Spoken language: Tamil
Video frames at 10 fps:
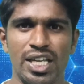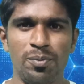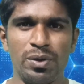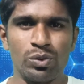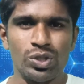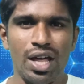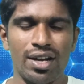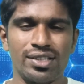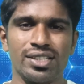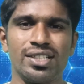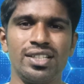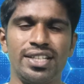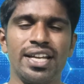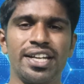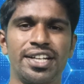இப்போ உதாரணத்துக்கு
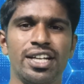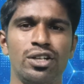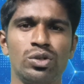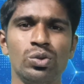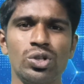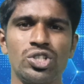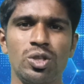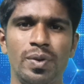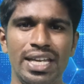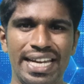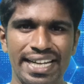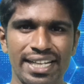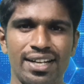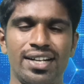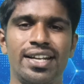என்கிட்ட நூறு ஜிபி
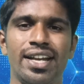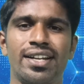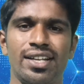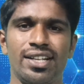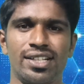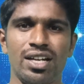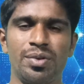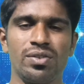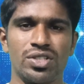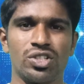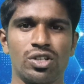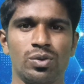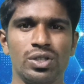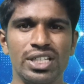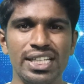இன்டர்நெட் டேட்டா இருக்குது அப்படின்னு
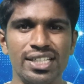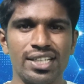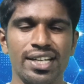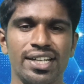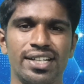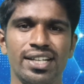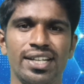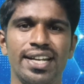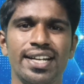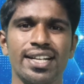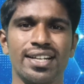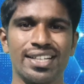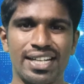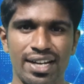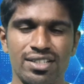வச்சுக்கிறோம் நீங்கள் என்கிட்ட
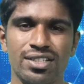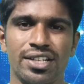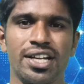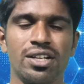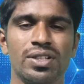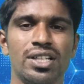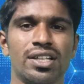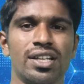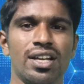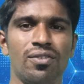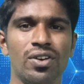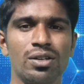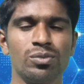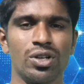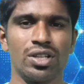இன்டர்நெட் கனெக்ஷன் கேட்டு வந்திருக்கீங்க
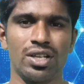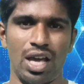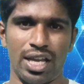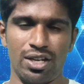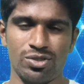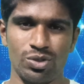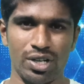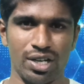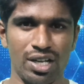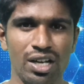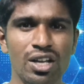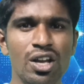வரும்பொழுது நான் என்ன சொல்கிறேன்னா